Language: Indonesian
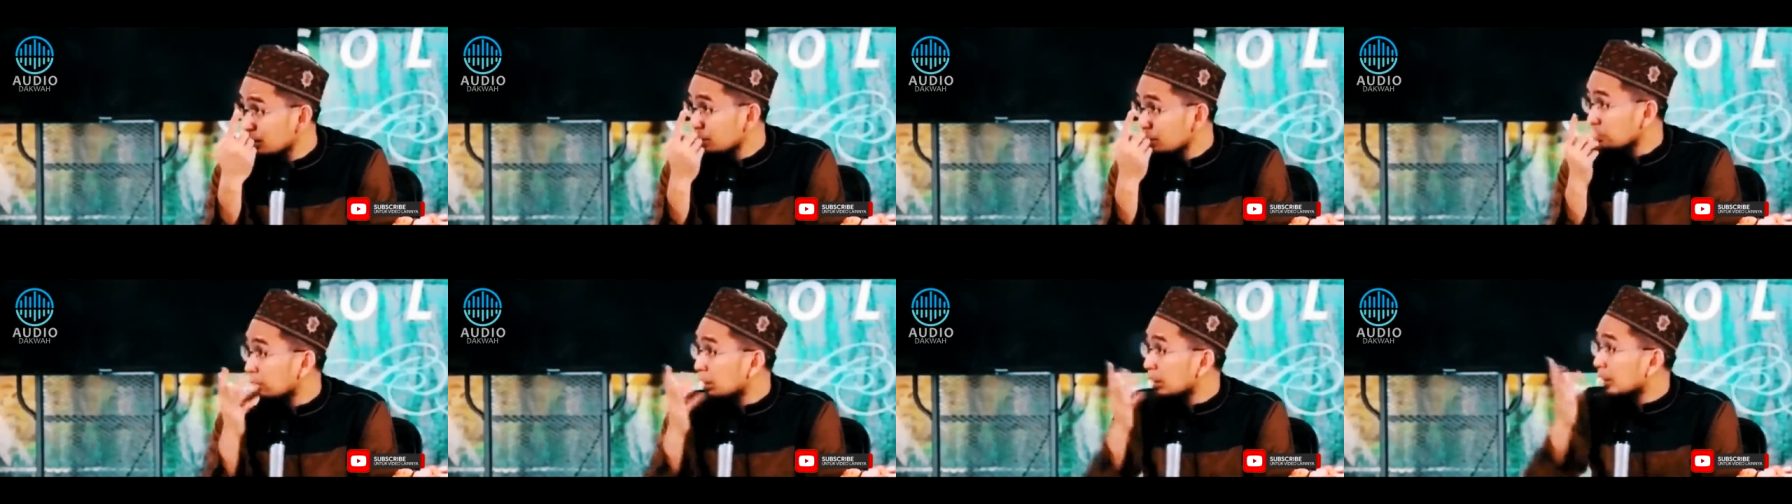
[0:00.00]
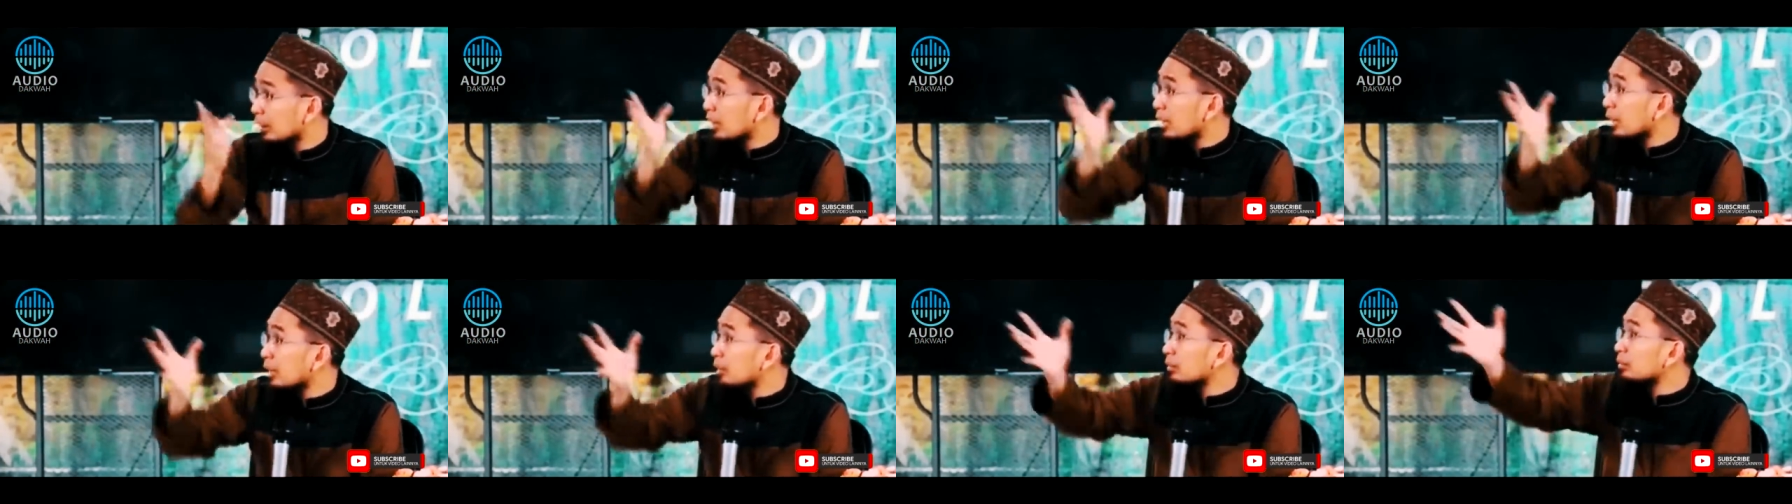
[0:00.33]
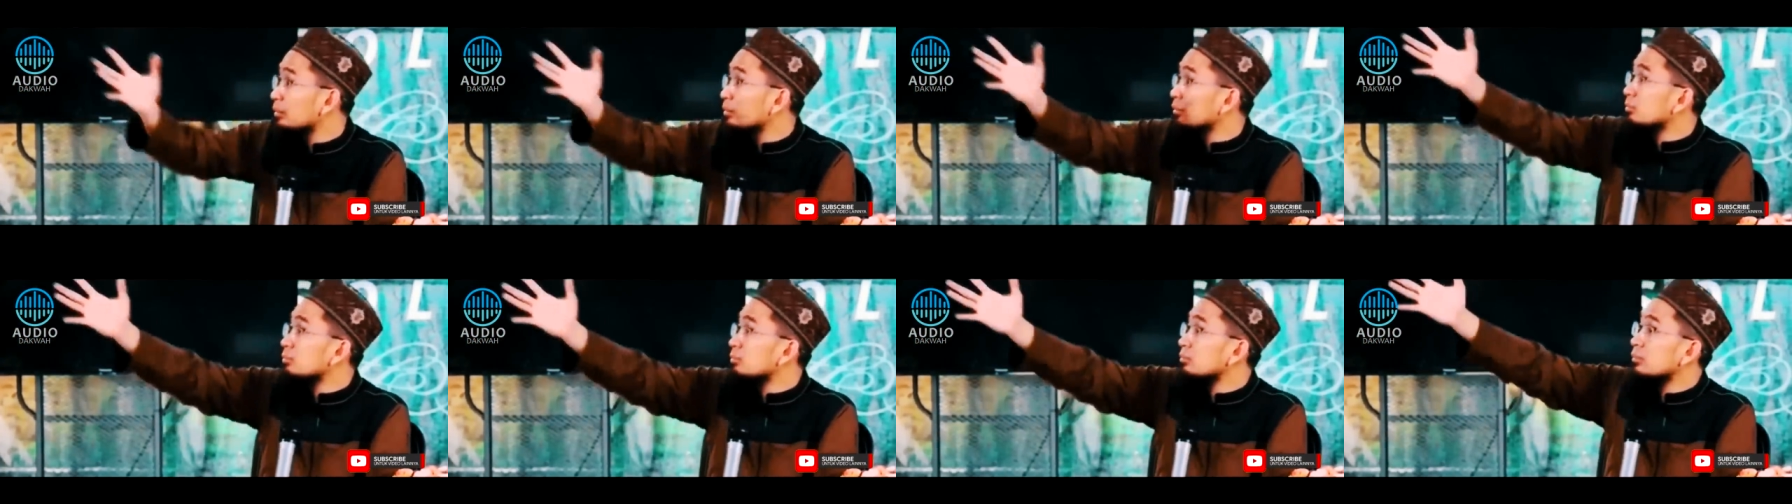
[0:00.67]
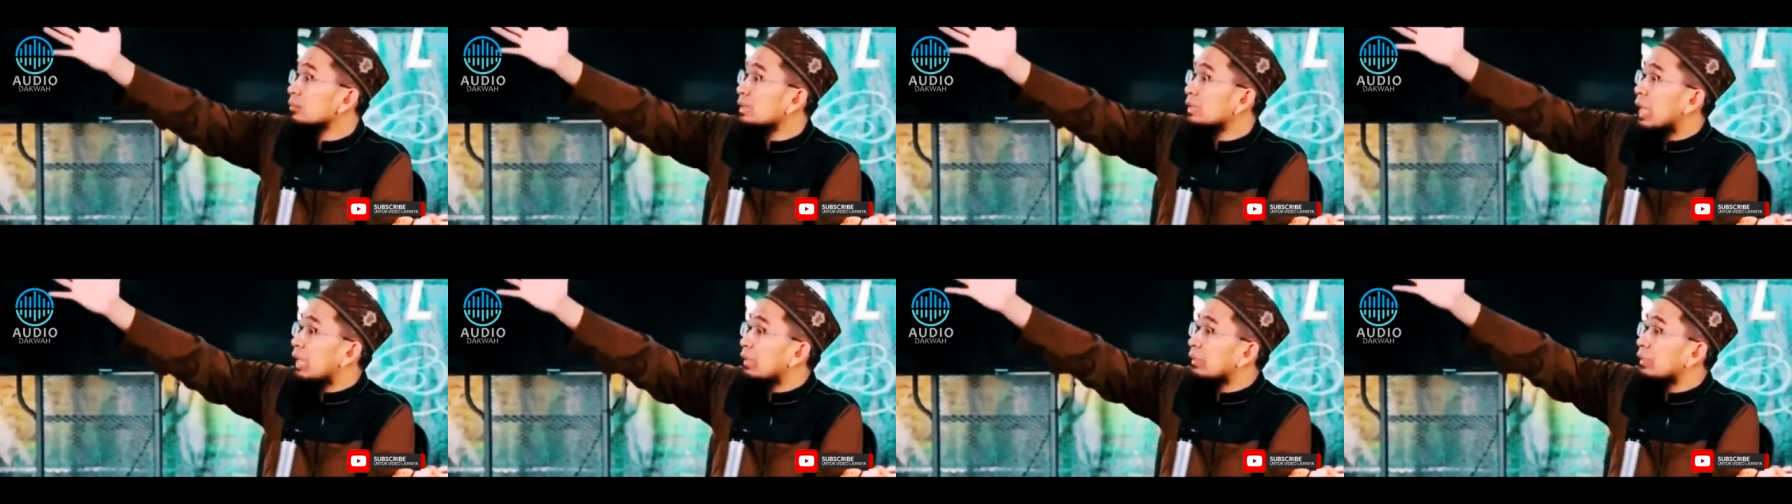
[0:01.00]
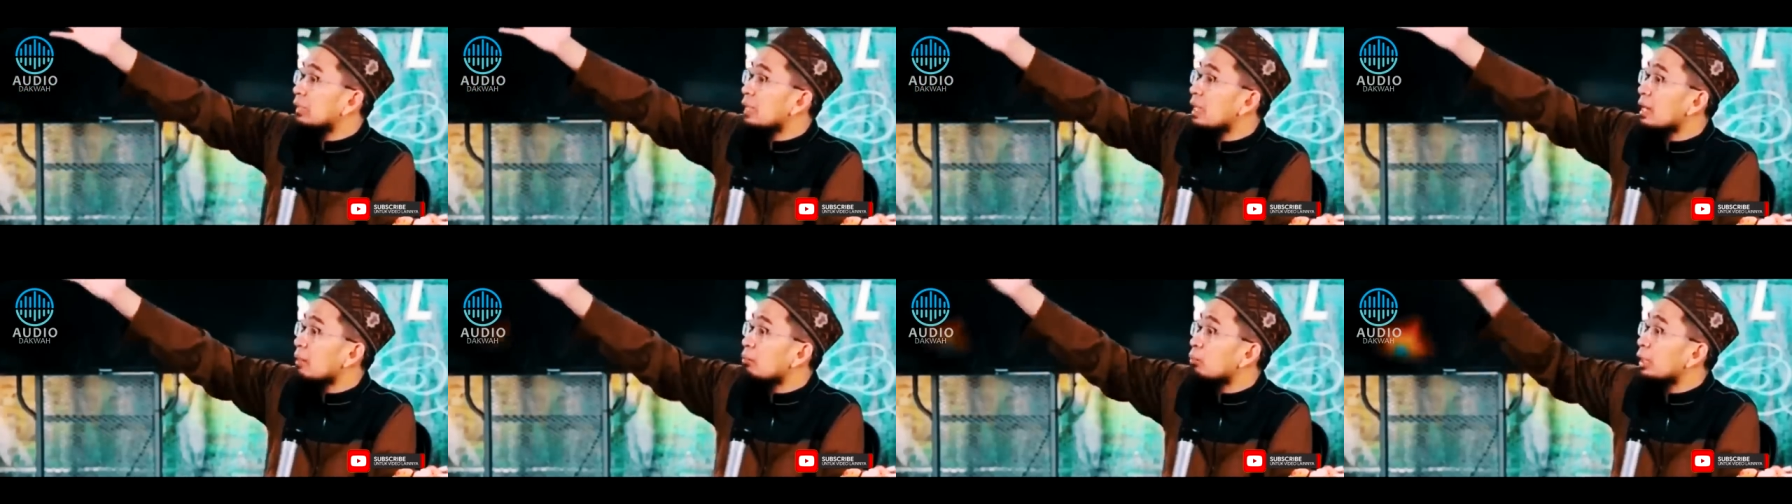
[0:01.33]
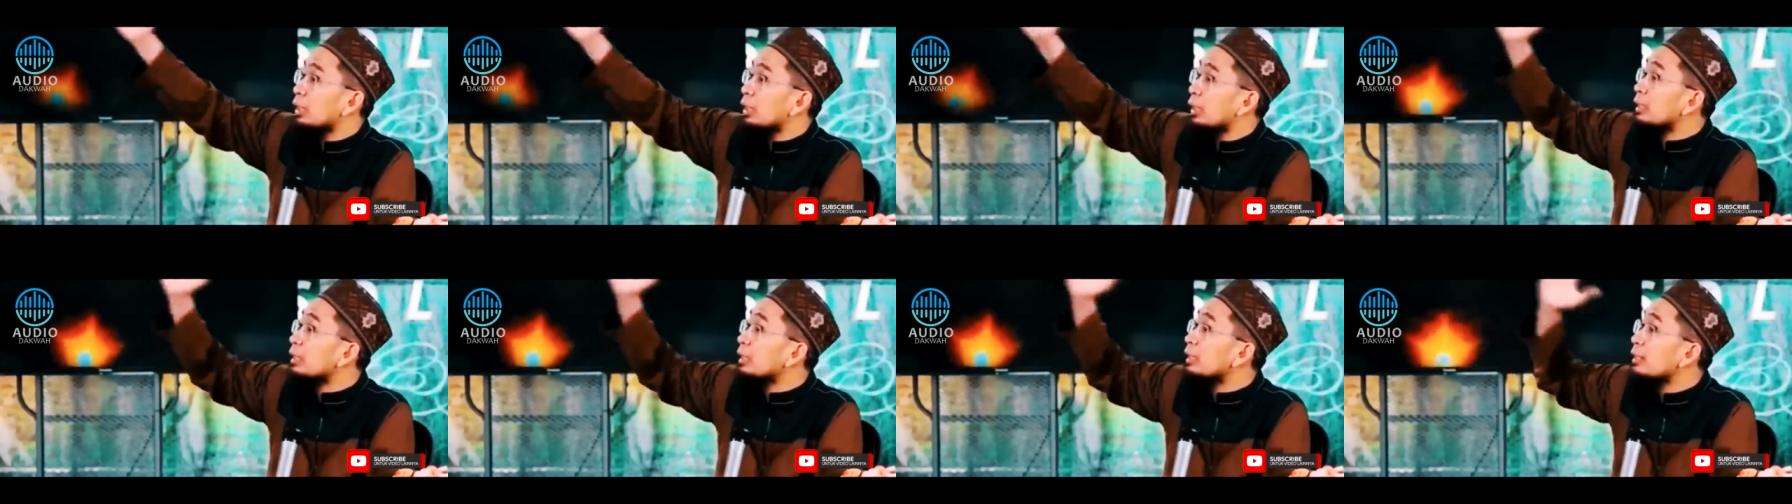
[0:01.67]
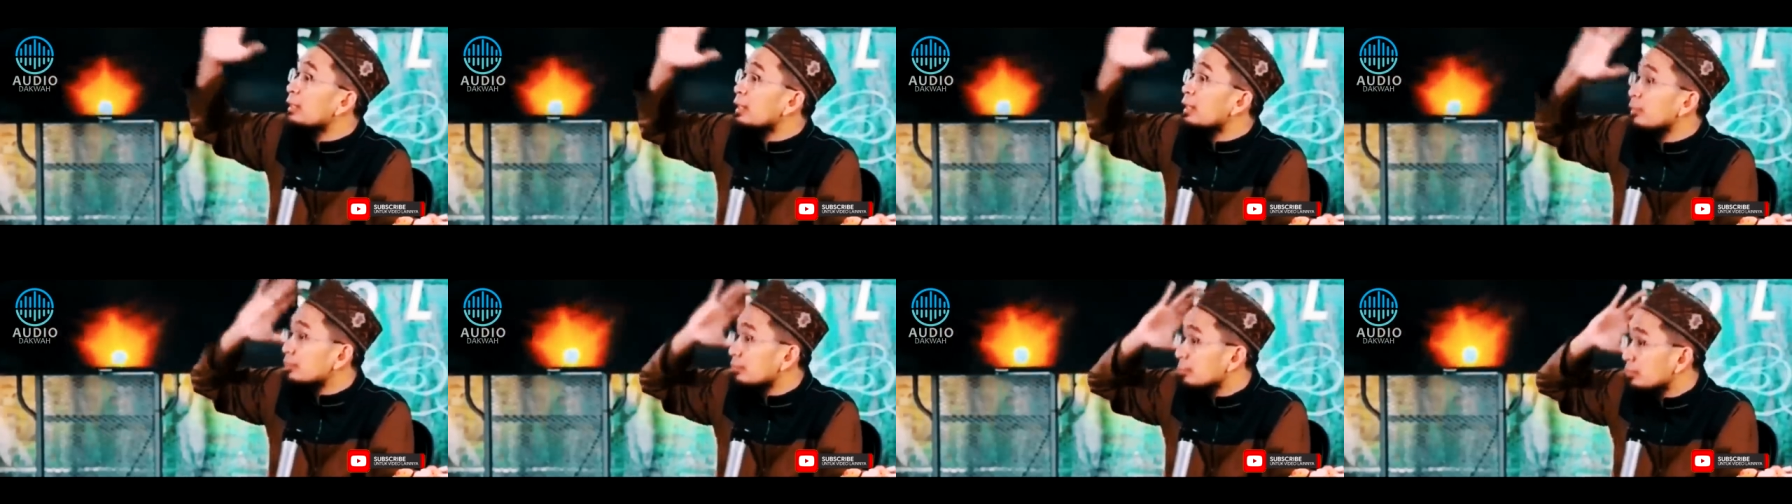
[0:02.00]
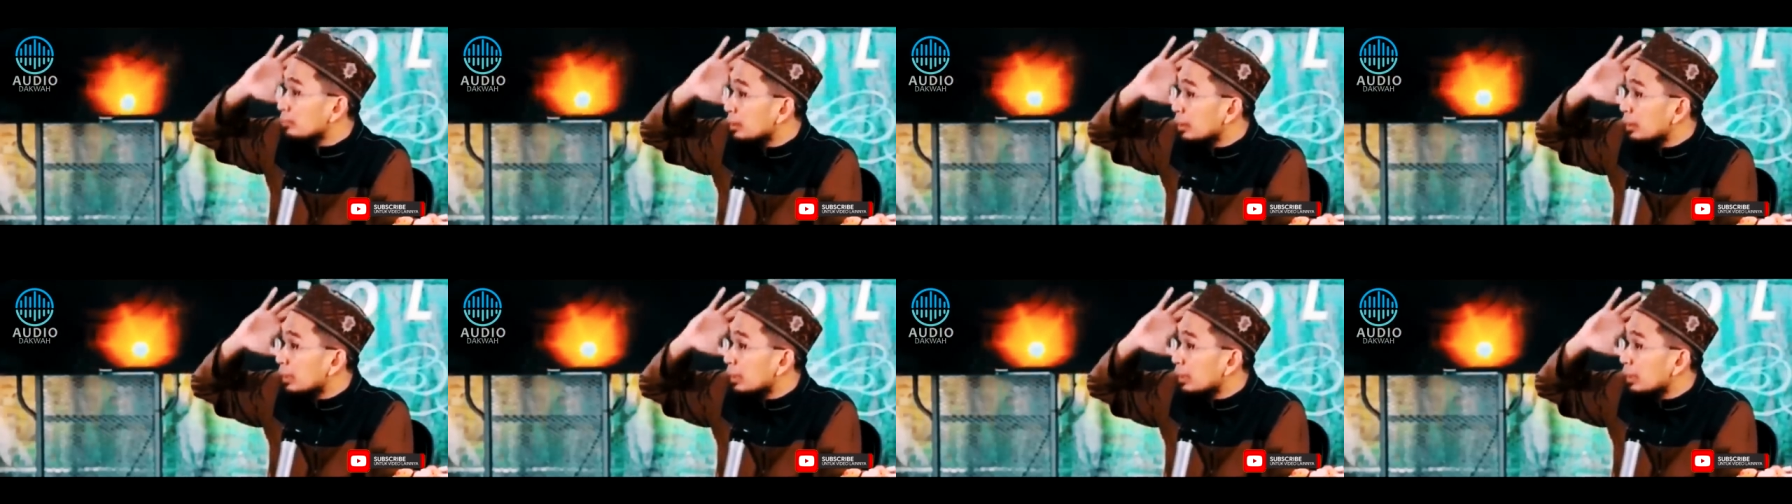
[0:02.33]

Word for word: melihat yang tidak boleh dilihat,